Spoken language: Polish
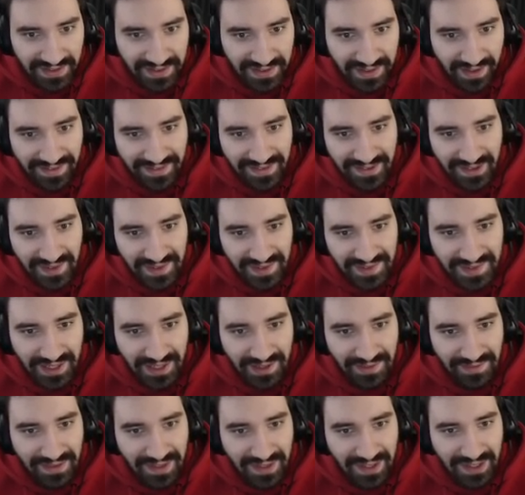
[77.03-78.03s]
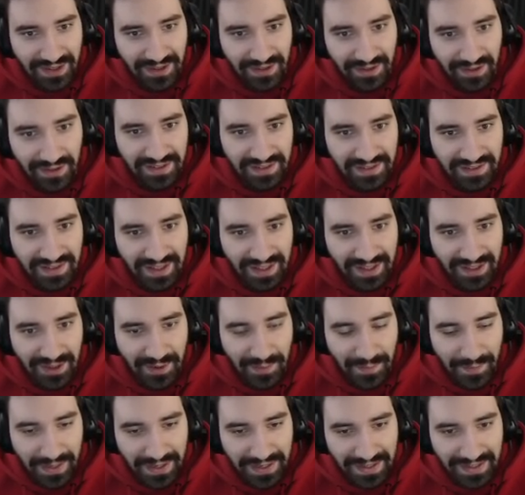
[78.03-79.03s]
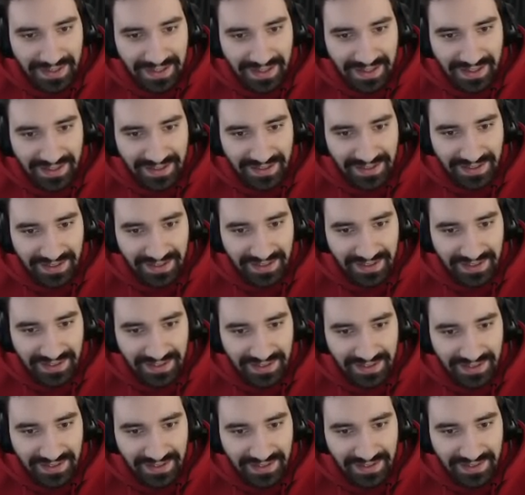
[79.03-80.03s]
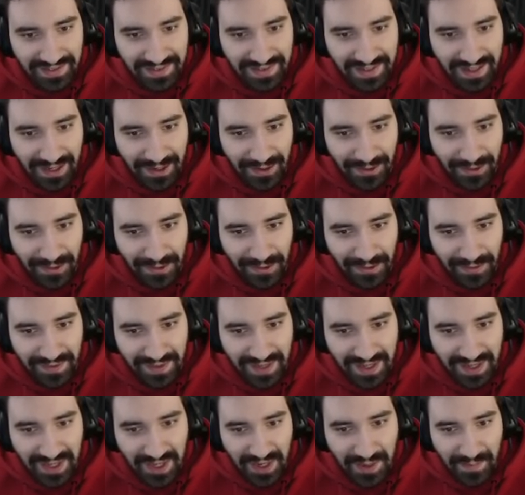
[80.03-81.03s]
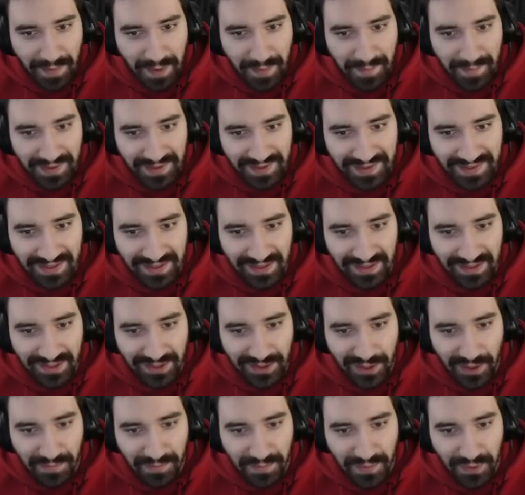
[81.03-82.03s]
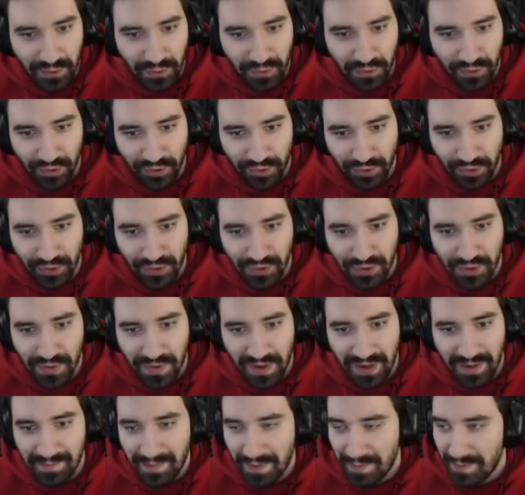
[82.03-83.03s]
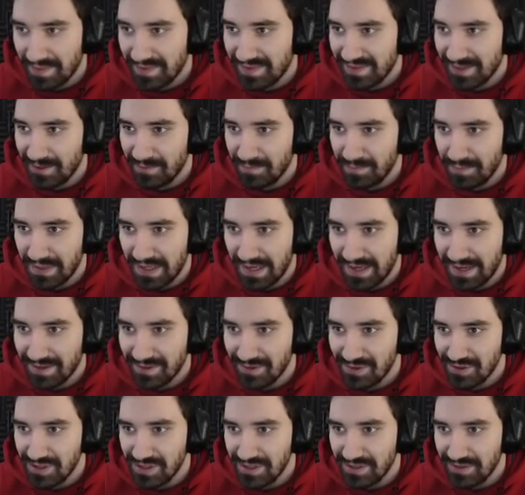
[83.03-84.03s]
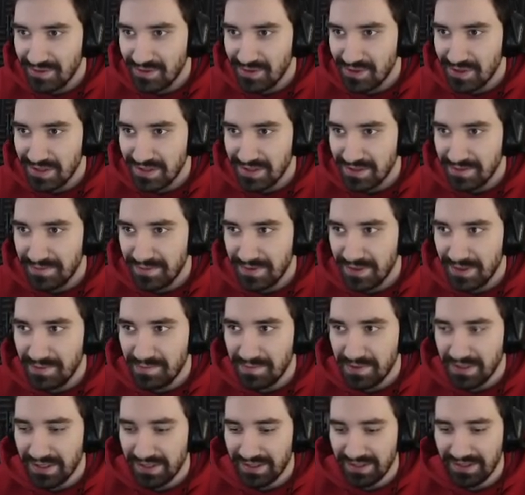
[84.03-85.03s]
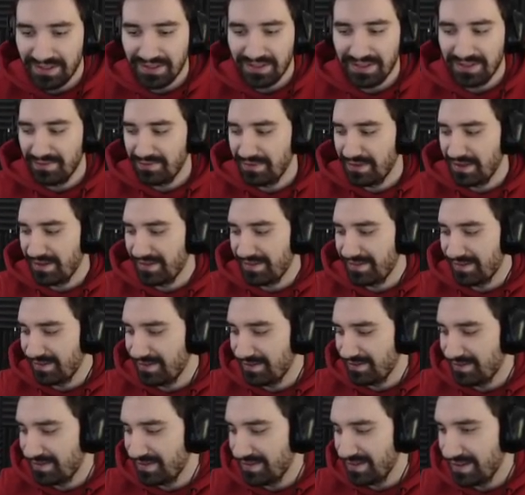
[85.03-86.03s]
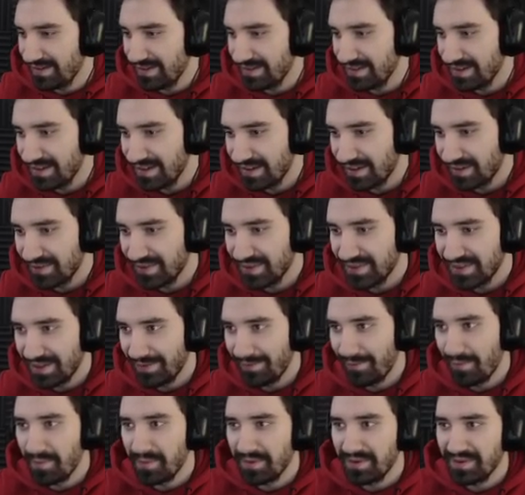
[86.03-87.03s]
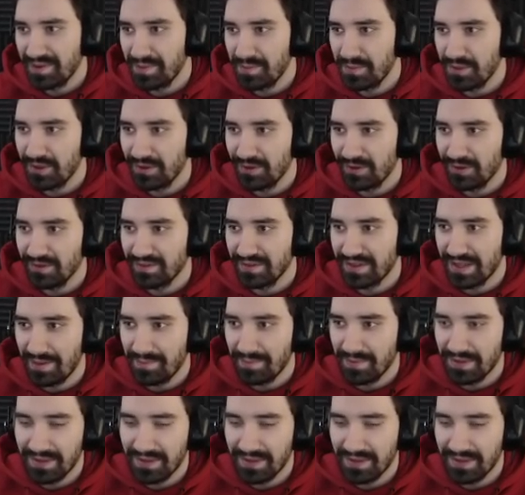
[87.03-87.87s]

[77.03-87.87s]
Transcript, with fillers: także dostałem tego, tego maila i za oglądanie memes, y, Unusual Memes Compilation, czyli filmiki, wiecie, nie, nieraz stawiam jak sobie oglądamy